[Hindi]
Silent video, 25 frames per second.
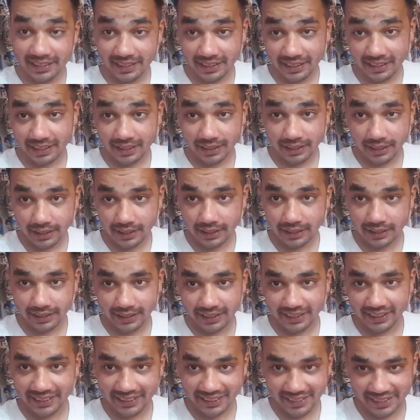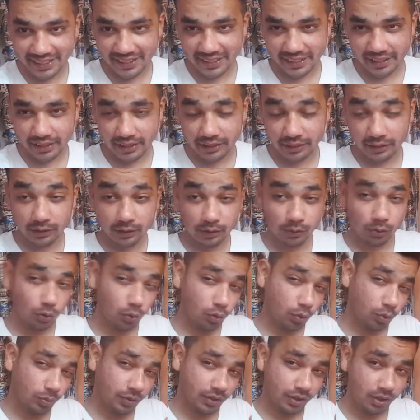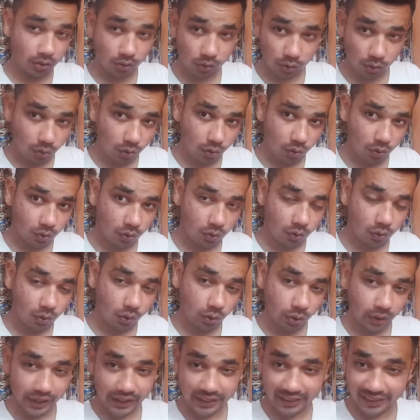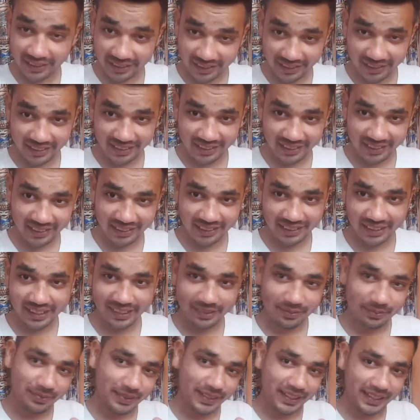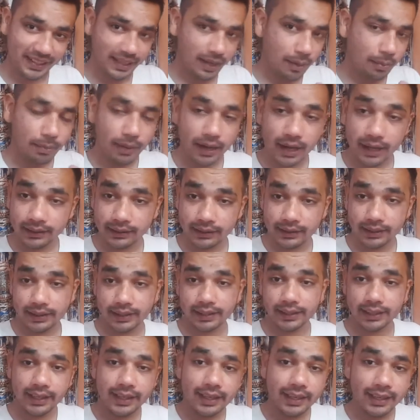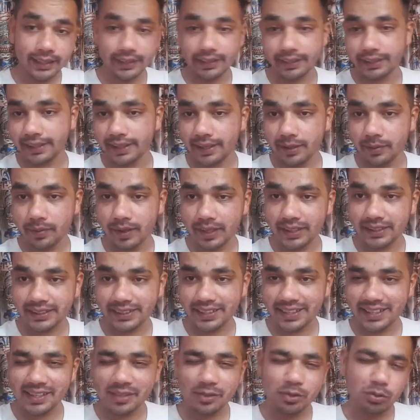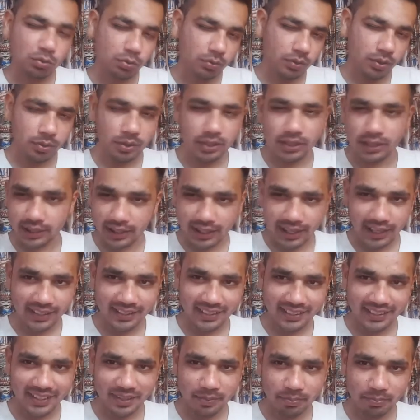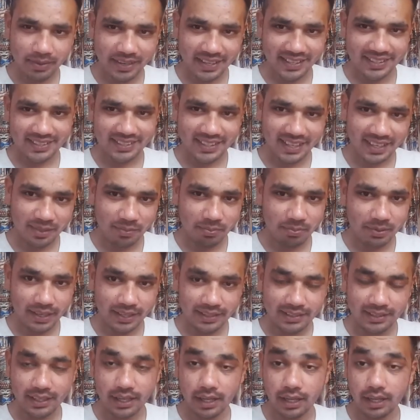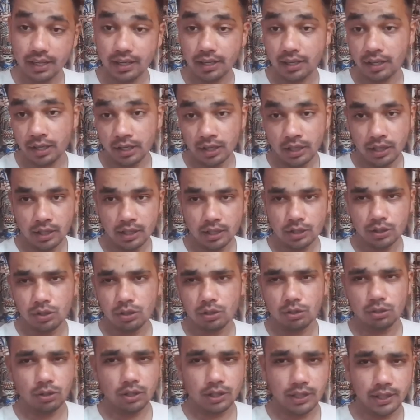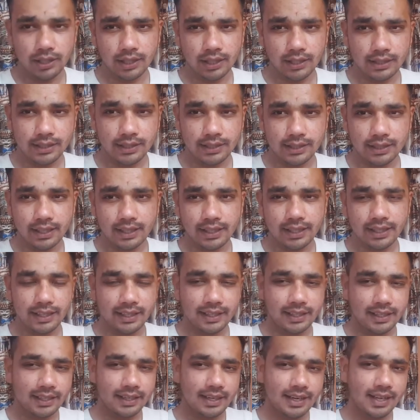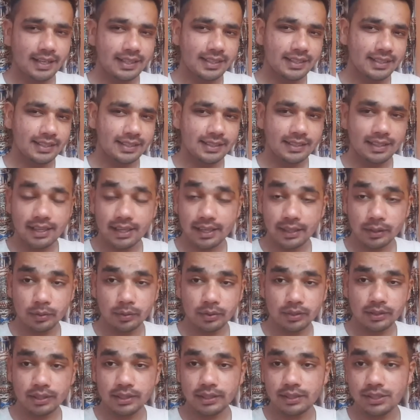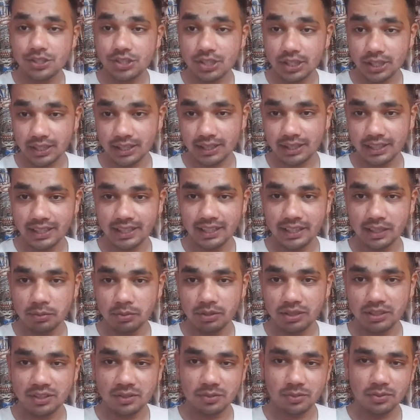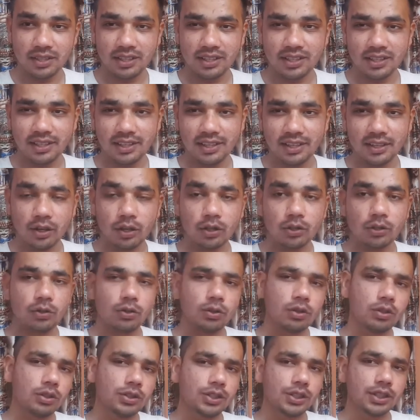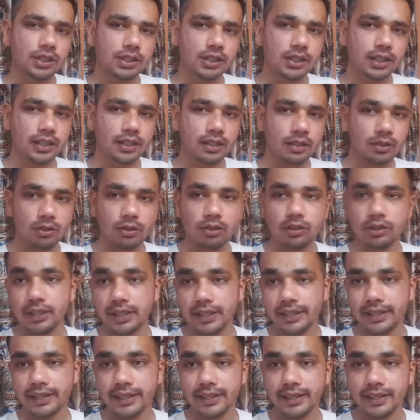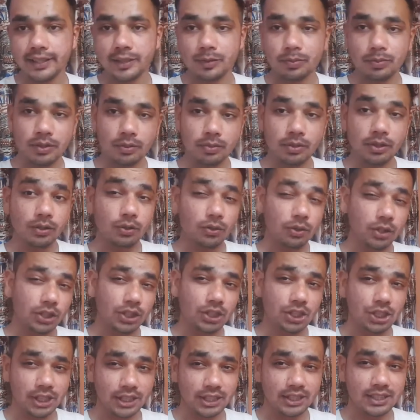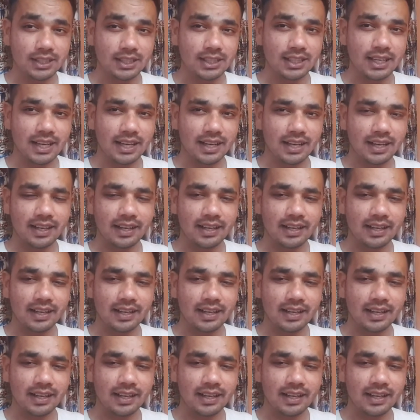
बाकी रही कल की जीत दो में से दो हो गए जीत अब भैया बात करेंगे कल के मैच की उसमें भी जिता देंगे पैसा ही पैसा जो कि खेला जाएगा राजस्थान वर्सेस चेन्नई के बीच में और कौन जीतेगा कौन हारेगा इस पर भी होगी चर्चा